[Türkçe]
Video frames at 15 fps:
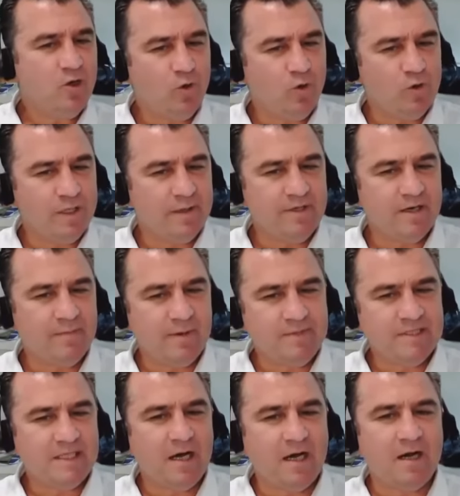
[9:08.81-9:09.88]
O olabilir ama
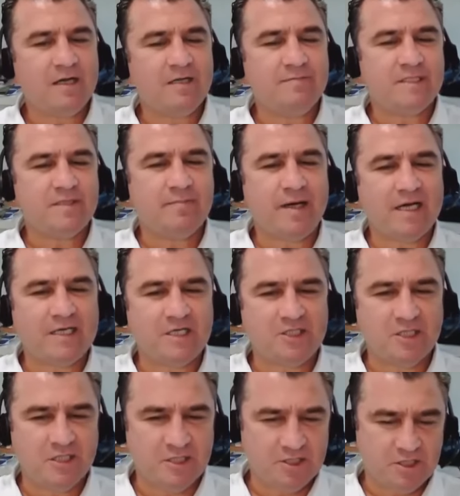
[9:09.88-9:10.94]
biz ağırlığımızı
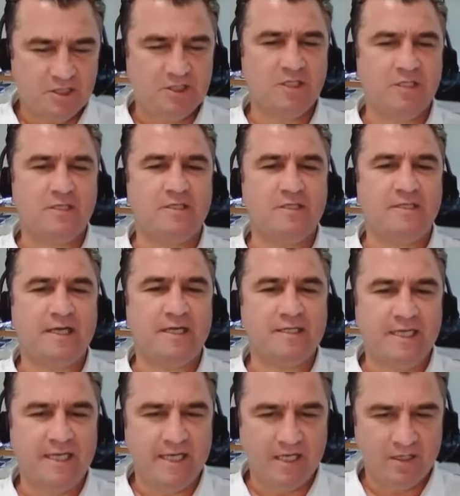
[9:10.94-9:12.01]
bankacı dış dışılığında
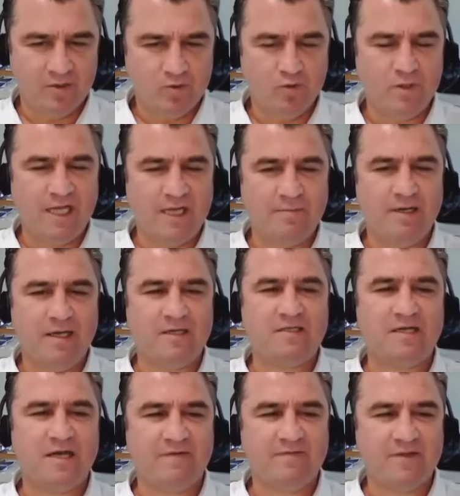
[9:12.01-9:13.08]
yine kullanma
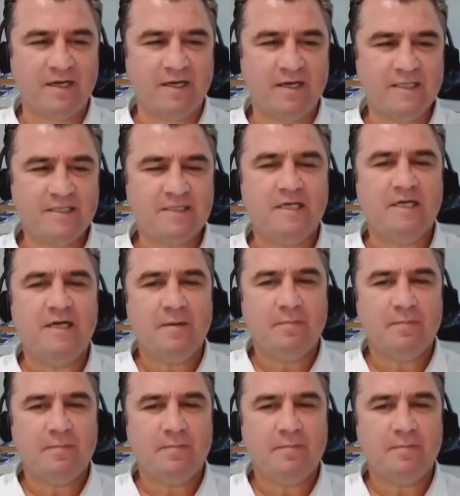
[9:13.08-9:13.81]
taraftarıyız.